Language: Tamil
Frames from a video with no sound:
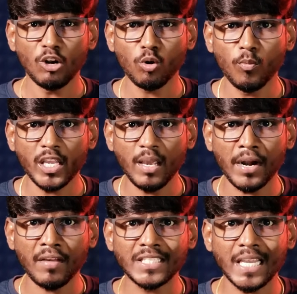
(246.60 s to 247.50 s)
இதில் ஒரு
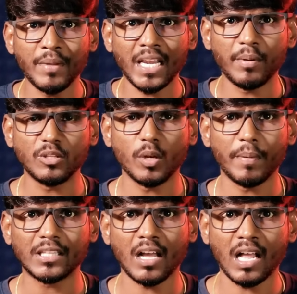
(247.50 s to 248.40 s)
முக்கியமான விஷயம் என்ன அப்படின்னு சொல்லி
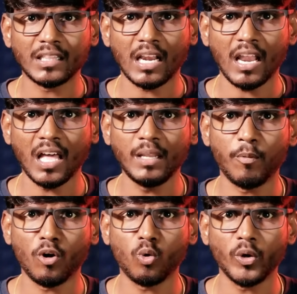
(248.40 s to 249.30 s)
பார்த்தா அந்த லாரி
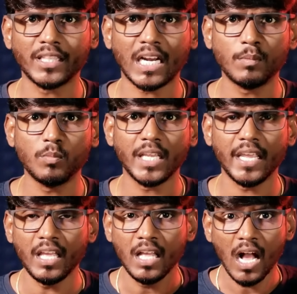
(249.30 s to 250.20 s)
போகக்கூடிய தடமும்
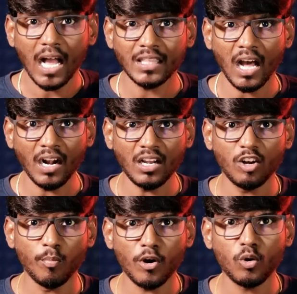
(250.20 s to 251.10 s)
சரி அந்த
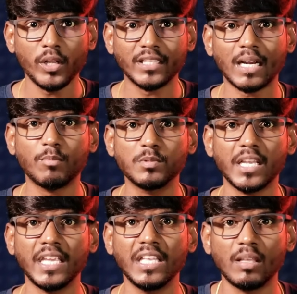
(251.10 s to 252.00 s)
ஆற்றுக்கு போகக்கூடிய தடமும்
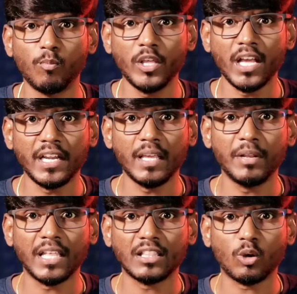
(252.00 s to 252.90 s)
சரி இந்த முனியாண்டி
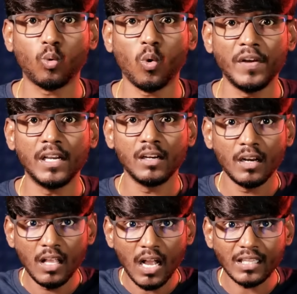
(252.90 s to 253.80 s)
அப்படிங்கிற அந்த கோவில்
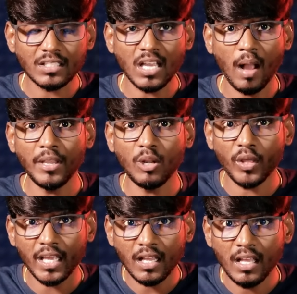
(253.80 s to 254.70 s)
அந்த
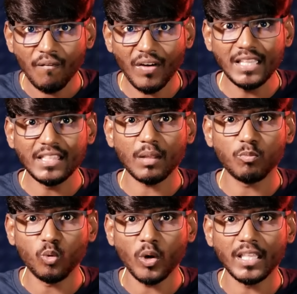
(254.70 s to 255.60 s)
சாமியினுடைய வழித்தடம்
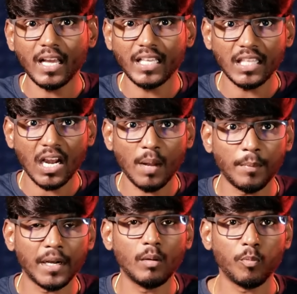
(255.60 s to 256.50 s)
நோக்கி தாங்க இந்த கிராம
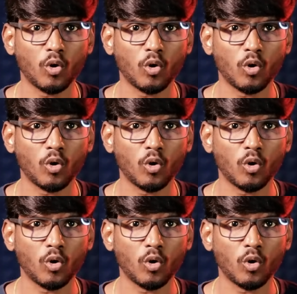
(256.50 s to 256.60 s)
மக்கள்